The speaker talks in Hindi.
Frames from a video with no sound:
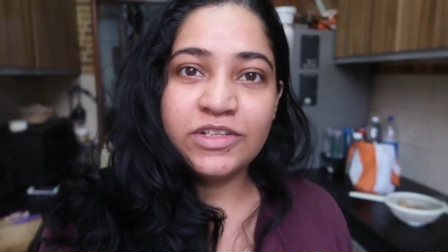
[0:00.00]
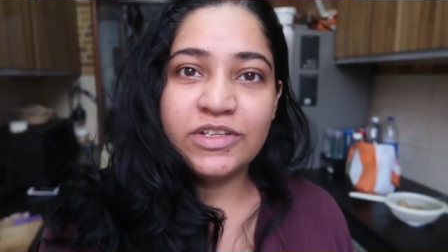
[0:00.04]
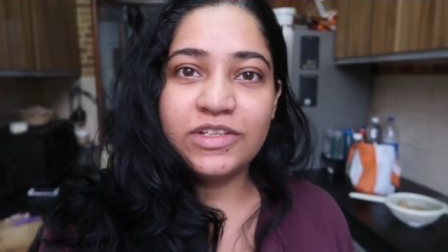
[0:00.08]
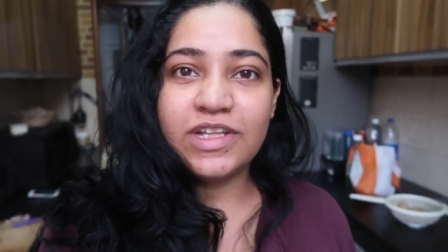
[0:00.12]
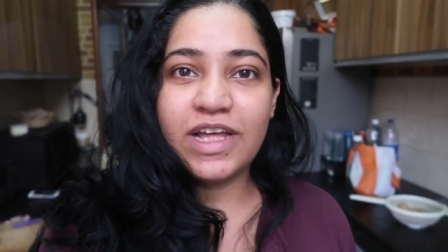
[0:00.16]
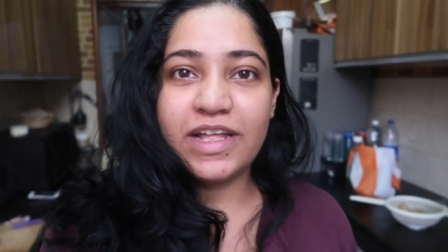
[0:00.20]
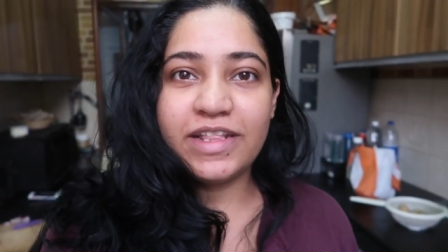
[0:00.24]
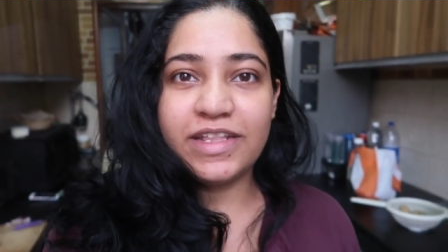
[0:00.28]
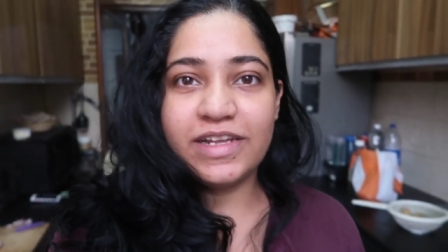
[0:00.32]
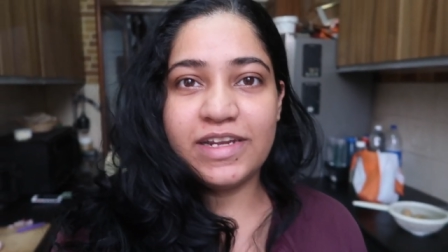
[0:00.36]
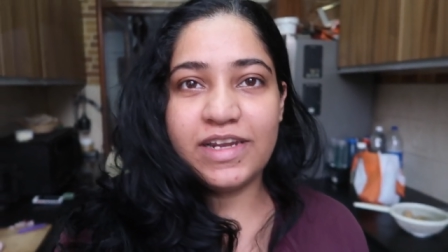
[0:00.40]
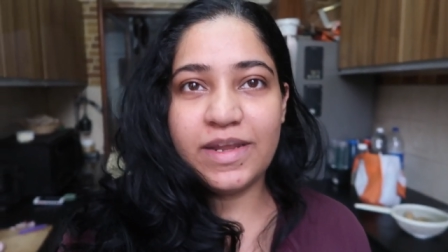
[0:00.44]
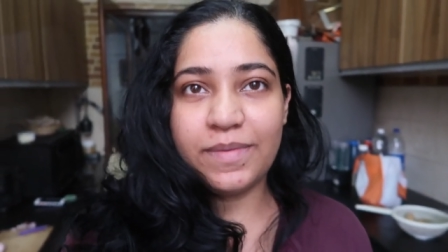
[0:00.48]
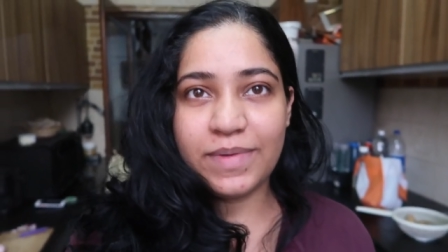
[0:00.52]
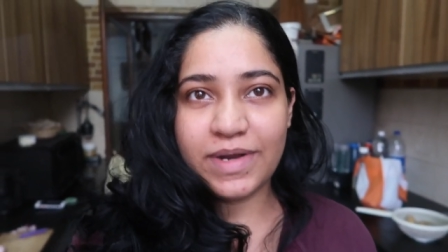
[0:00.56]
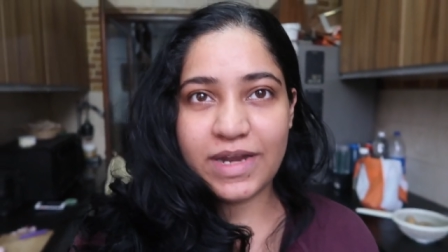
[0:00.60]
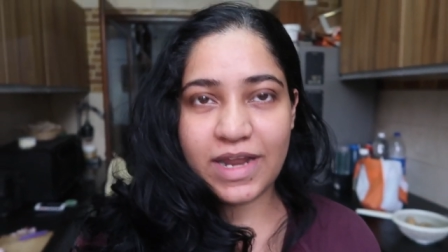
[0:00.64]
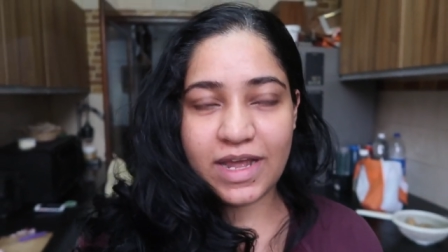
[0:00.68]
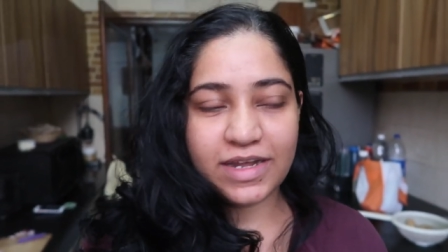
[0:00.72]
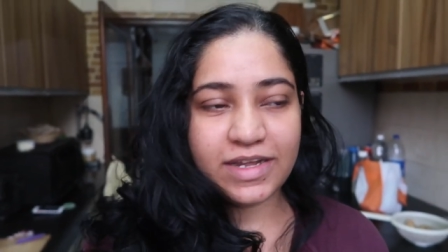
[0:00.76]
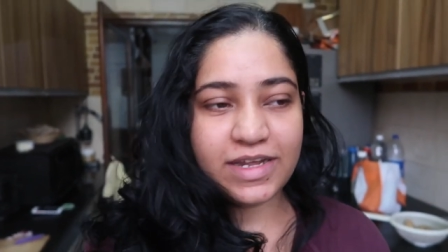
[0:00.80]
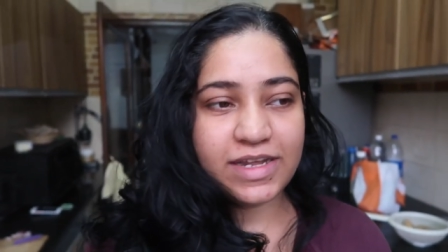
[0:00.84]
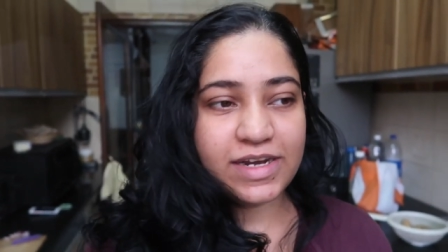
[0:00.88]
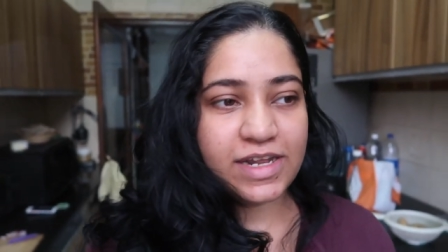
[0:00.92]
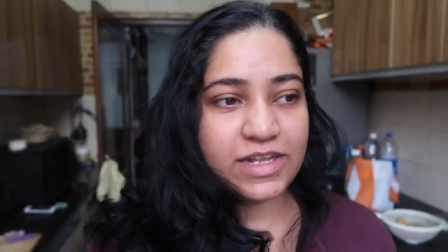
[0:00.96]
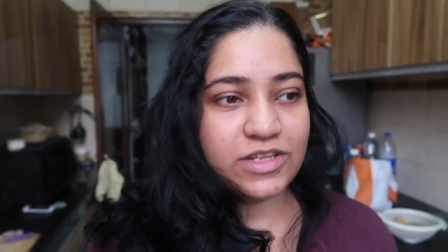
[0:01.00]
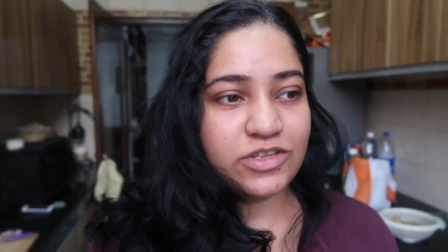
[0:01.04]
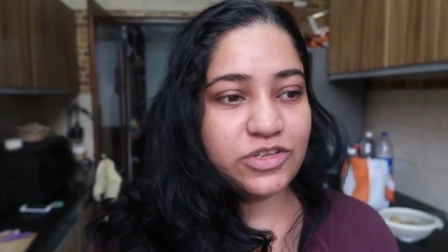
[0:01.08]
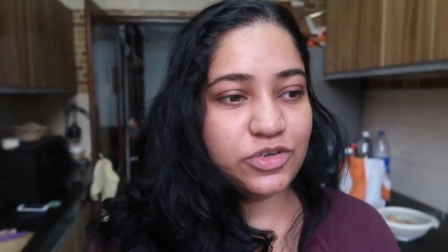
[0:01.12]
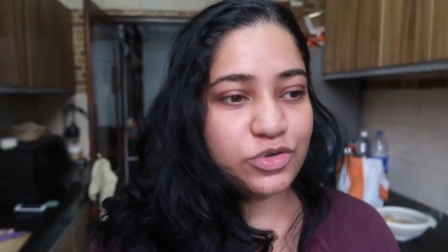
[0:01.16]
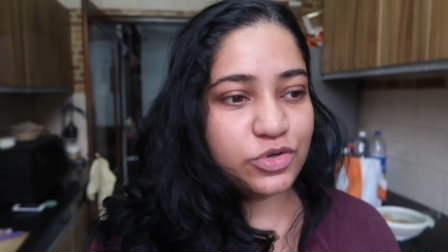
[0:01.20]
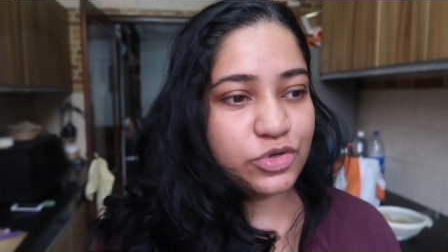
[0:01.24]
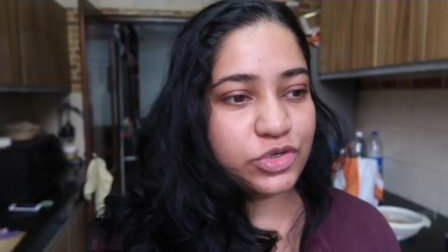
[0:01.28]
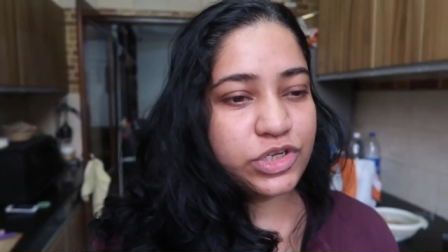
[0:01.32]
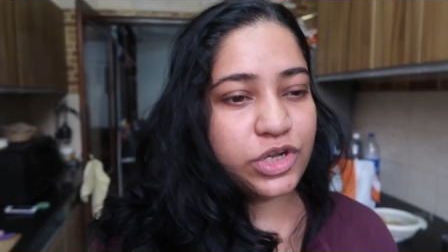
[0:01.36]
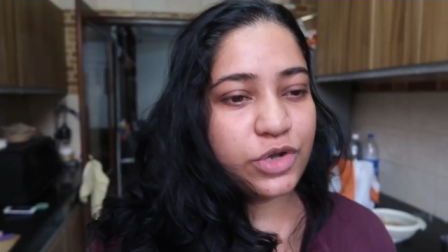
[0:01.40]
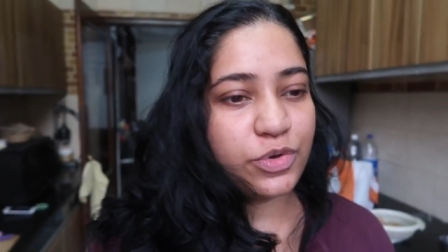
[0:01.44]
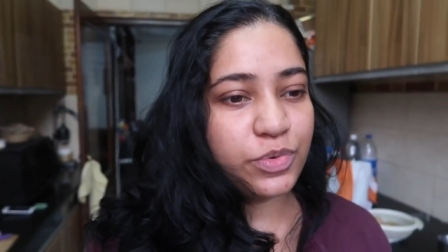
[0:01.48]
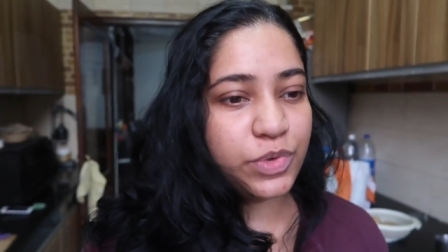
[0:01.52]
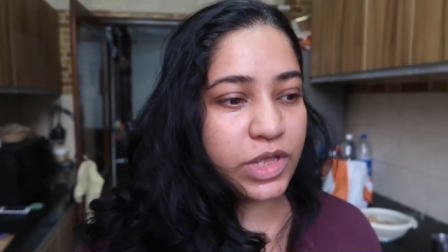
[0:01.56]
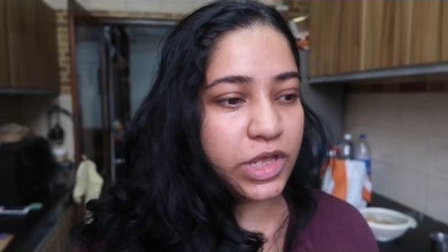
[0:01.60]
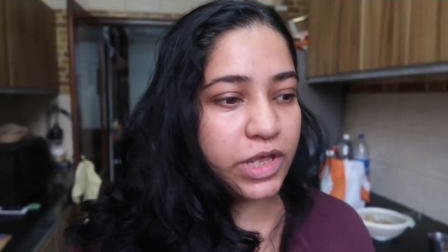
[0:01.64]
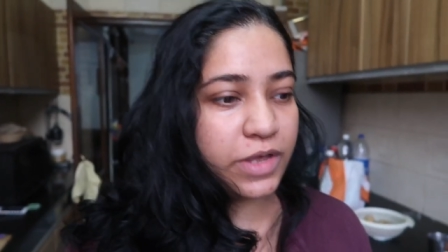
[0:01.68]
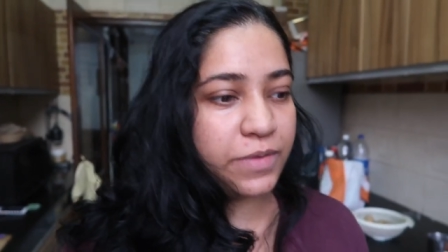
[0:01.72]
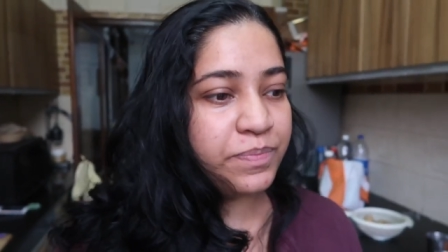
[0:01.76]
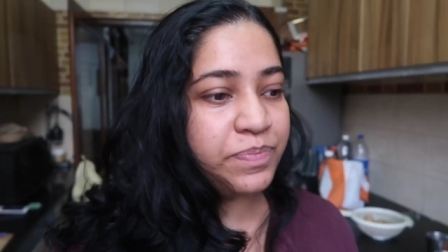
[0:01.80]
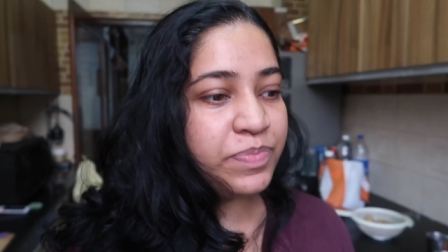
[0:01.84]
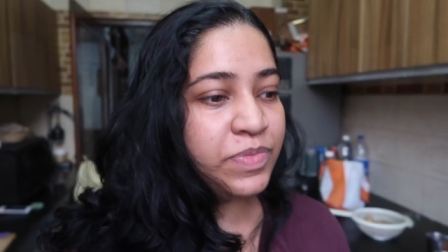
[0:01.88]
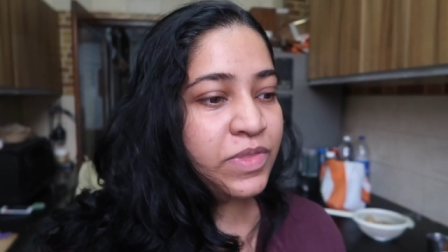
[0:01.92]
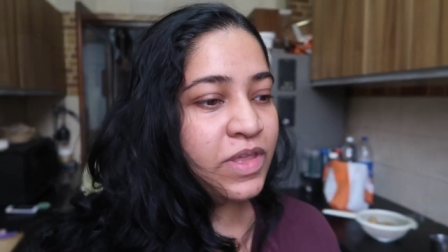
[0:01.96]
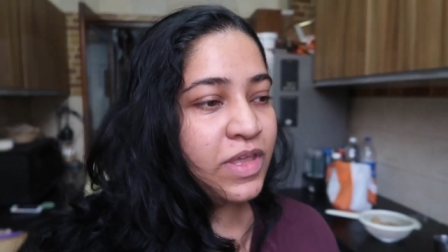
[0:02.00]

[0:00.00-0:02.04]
तो दादी के लिए बना के लंच छोड़ जाऊँगी